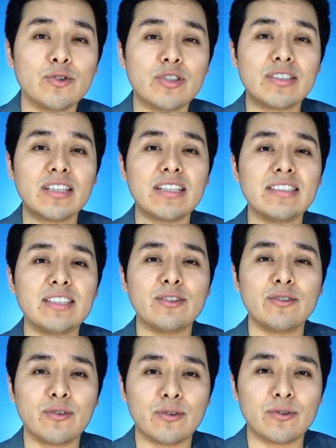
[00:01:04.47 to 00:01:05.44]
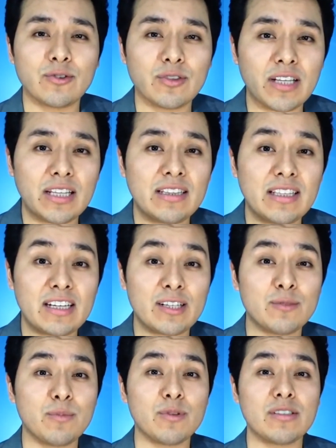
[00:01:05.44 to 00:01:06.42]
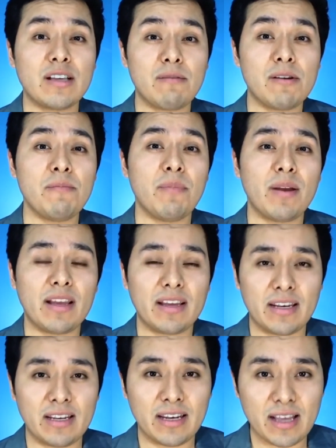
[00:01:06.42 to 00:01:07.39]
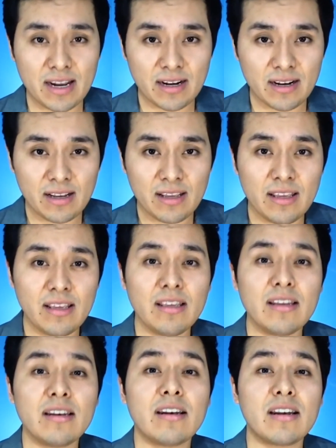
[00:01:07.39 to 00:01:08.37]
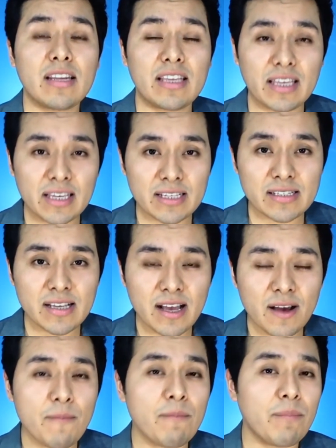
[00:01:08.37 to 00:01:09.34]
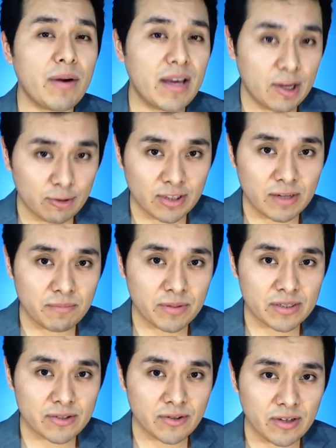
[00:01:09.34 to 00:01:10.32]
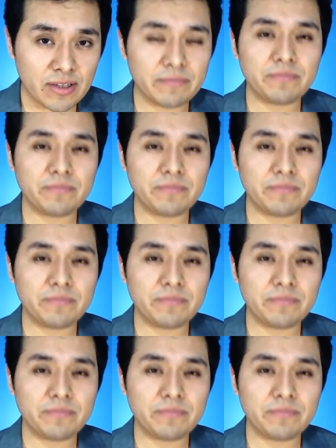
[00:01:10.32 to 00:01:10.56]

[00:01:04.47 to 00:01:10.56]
tú estás siendo constante y responsable para generar riqueza para otra persona.